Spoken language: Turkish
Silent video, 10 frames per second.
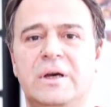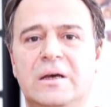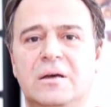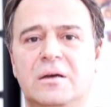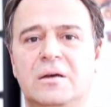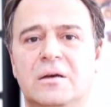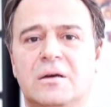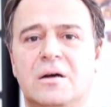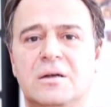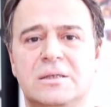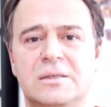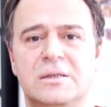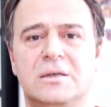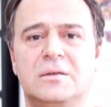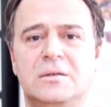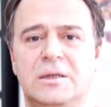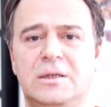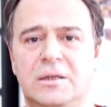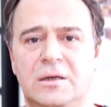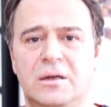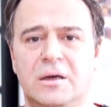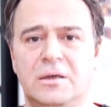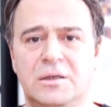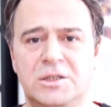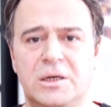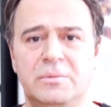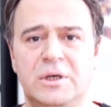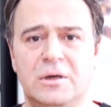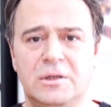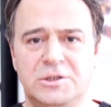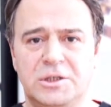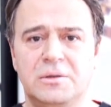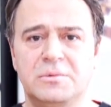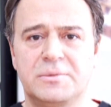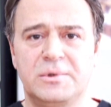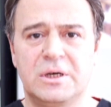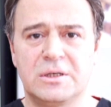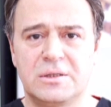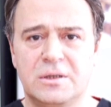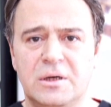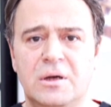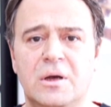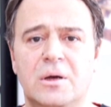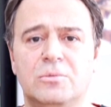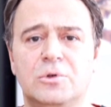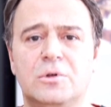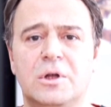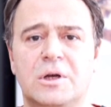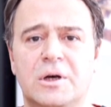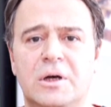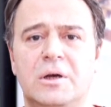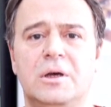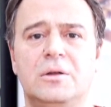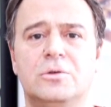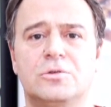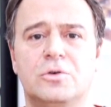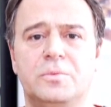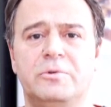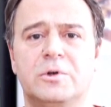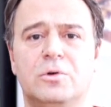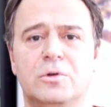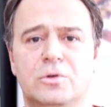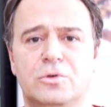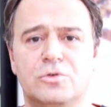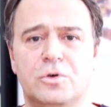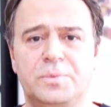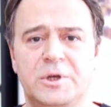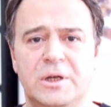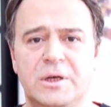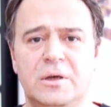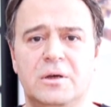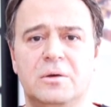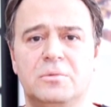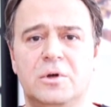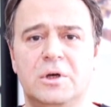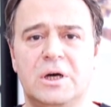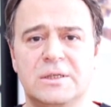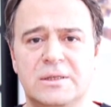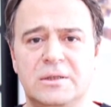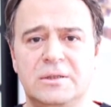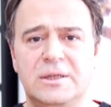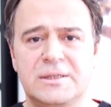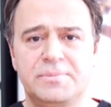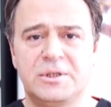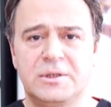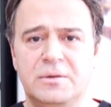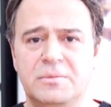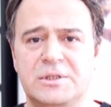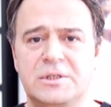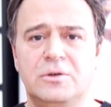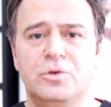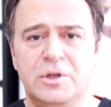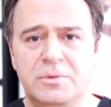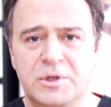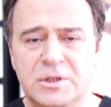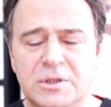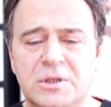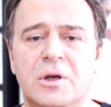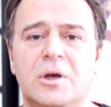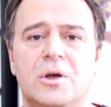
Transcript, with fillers: ve kansızlık nedeniyle incelemeye alacağımız bir hastada mutlaka endoskopi ve kolonoskopi ile e, hastalığın tespit edilmesi önemlidir.